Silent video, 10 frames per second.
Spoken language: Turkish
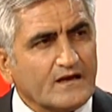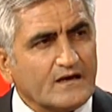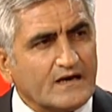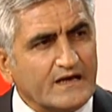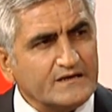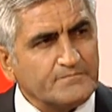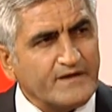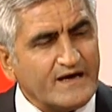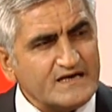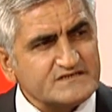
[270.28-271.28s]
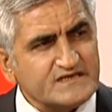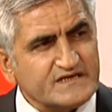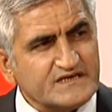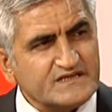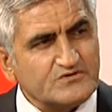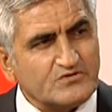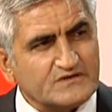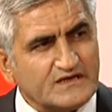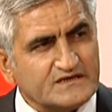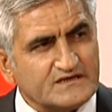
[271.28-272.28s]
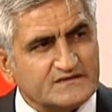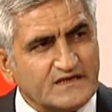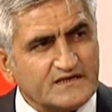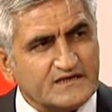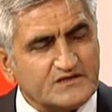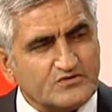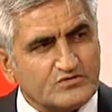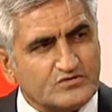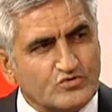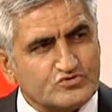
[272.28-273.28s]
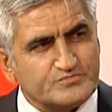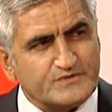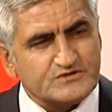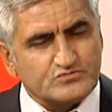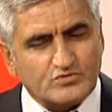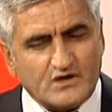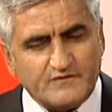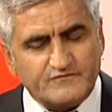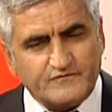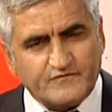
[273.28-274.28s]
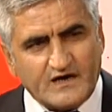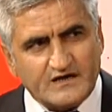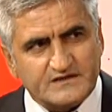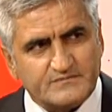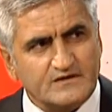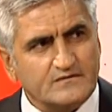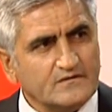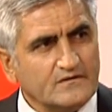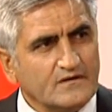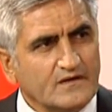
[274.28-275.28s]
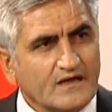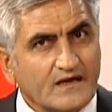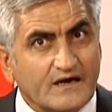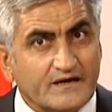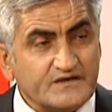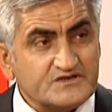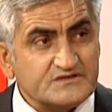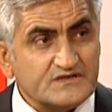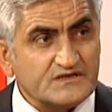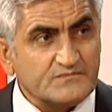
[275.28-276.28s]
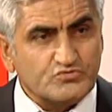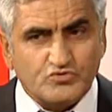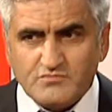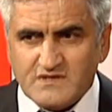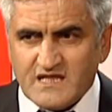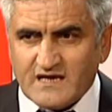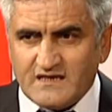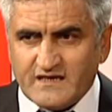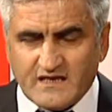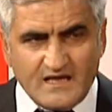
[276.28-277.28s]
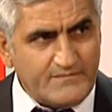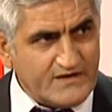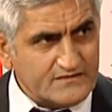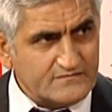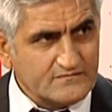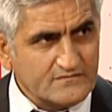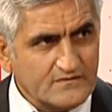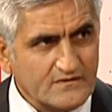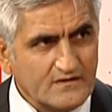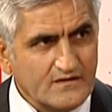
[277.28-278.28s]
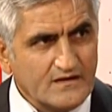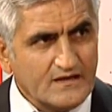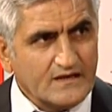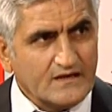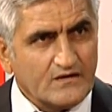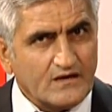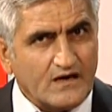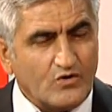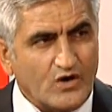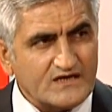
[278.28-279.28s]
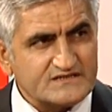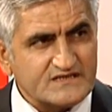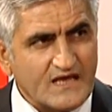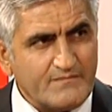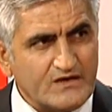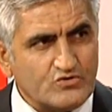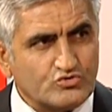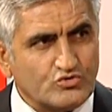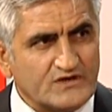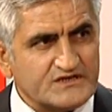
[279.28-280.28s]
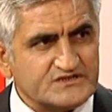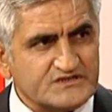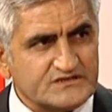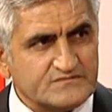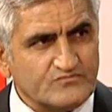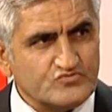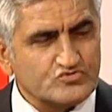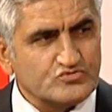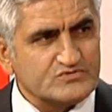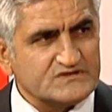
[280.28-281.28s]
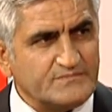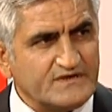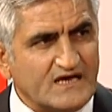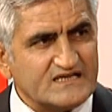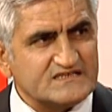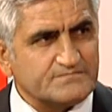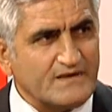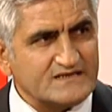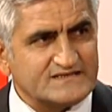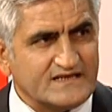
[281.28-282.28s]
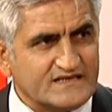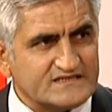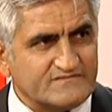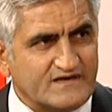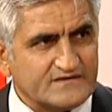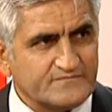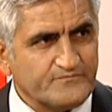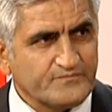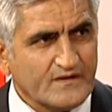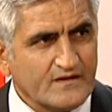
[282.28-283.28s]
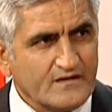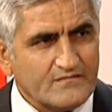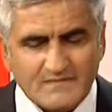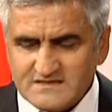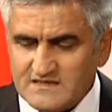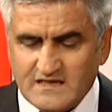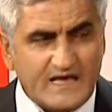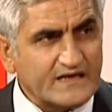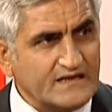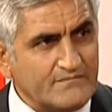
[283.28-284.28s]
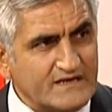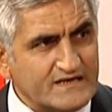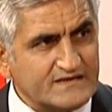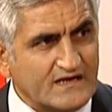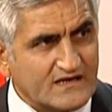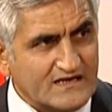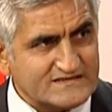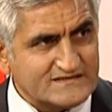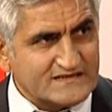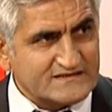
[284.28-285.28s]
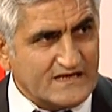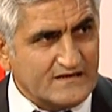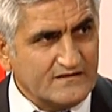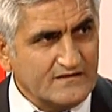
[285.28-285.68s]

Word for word: kanın pH değeri 7.40'tan 7.35'e doğru hafif kaydımı kanın içindeki bütün mineralleri emer. O asidi hemen nötrleştirir. Vücudumuzda bir asit baz dengesi var. Evet. Mesela eklemlerde, kaslarda